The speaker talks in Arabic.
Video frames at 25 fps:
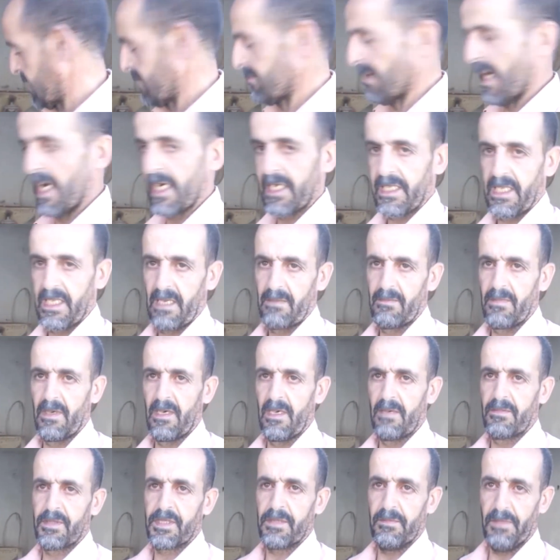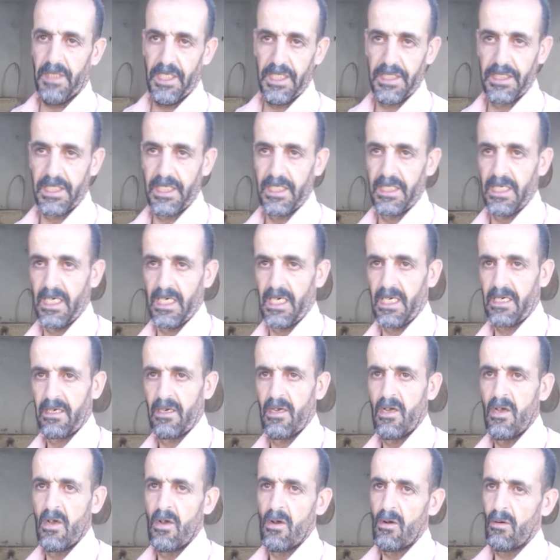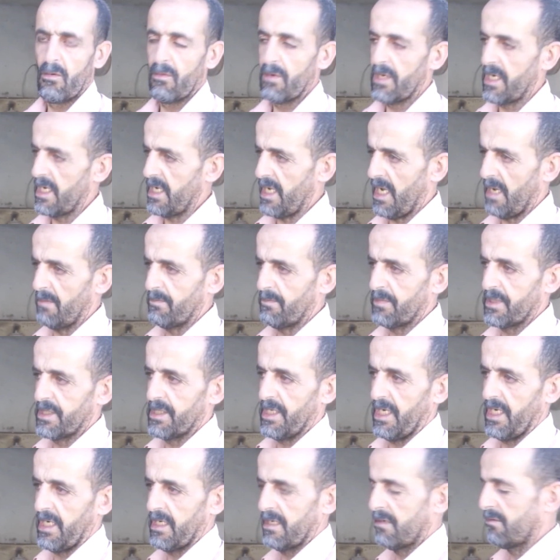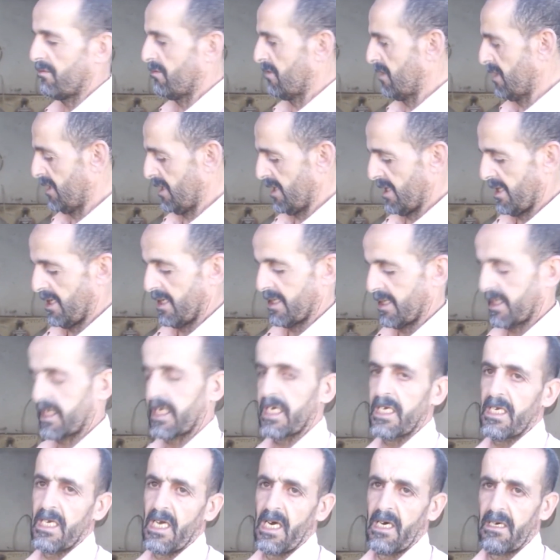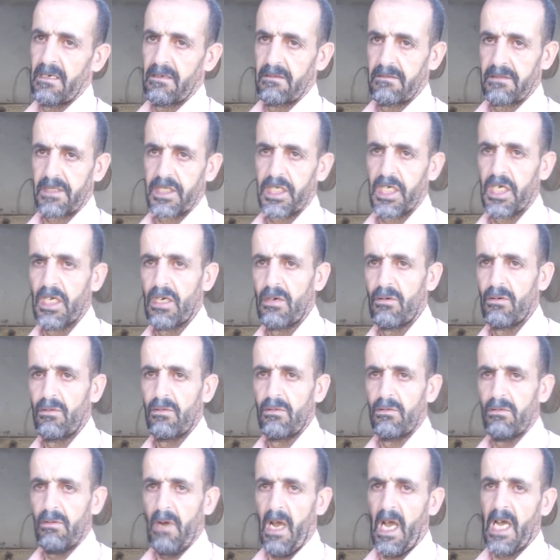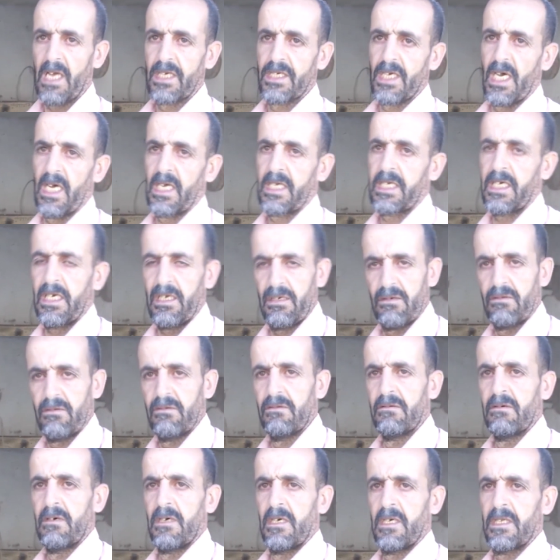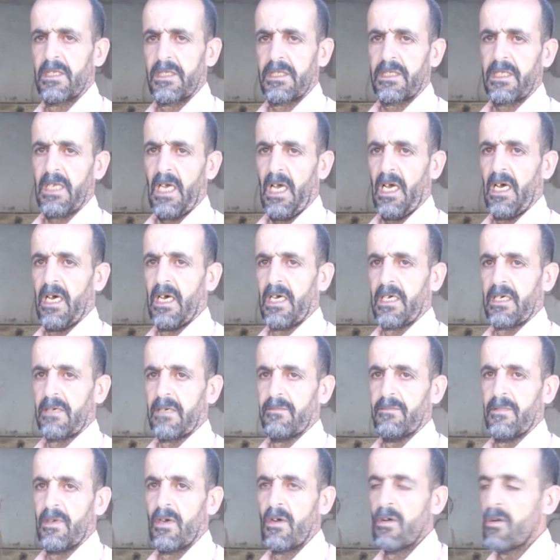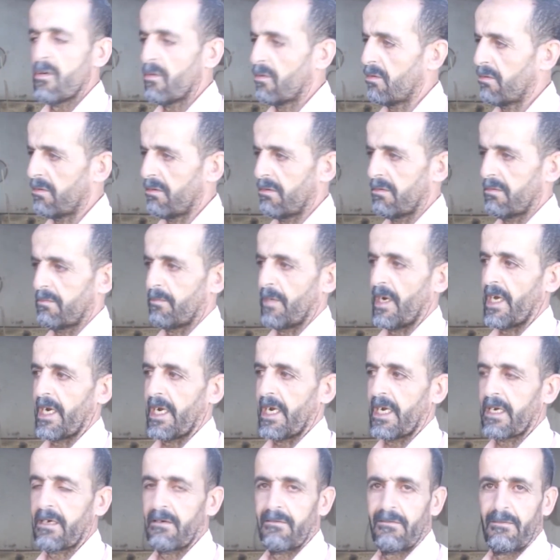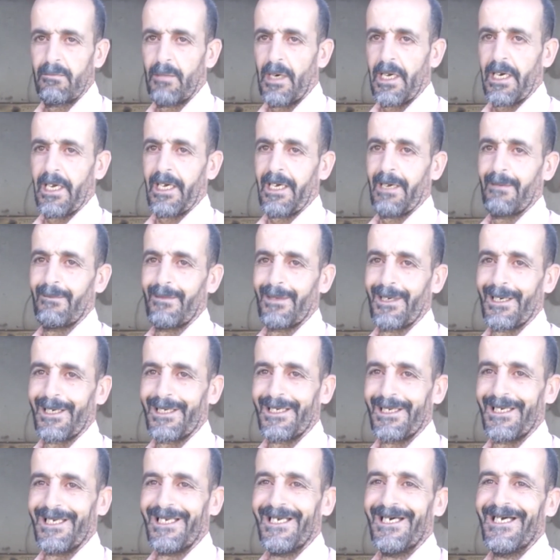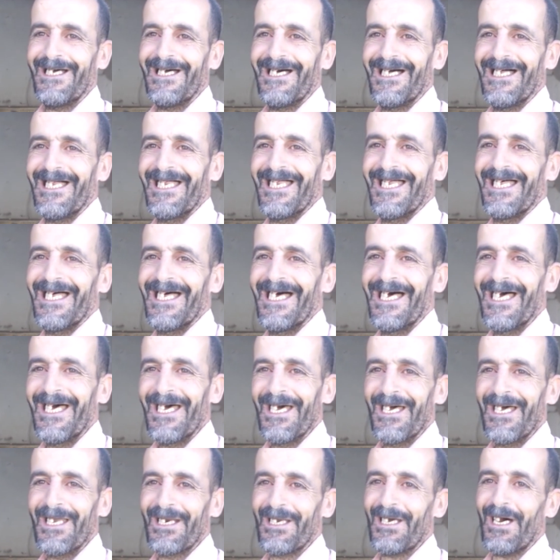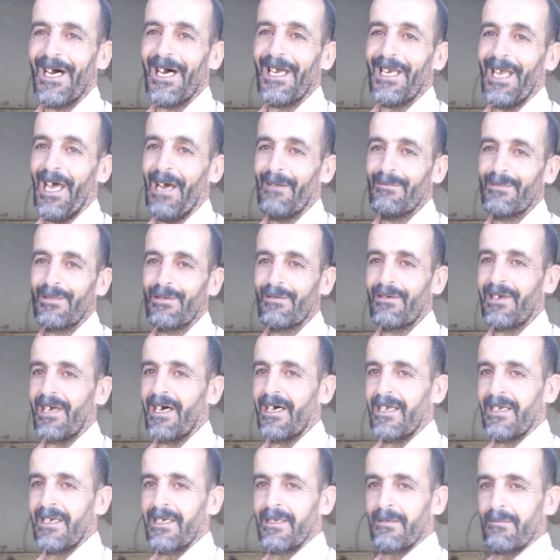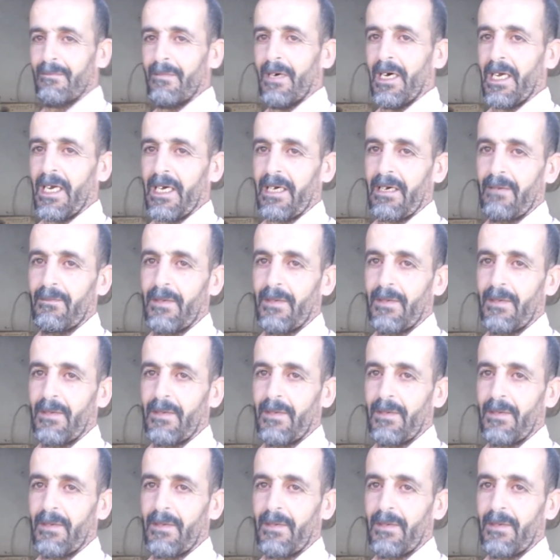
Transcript: كيما هكذا ب 70 دينار ولا يحب ينحي له آه، كيلو كيلو حاجه كيلو تاع والبركه والبركه في القليل. لا الحمد لله بارك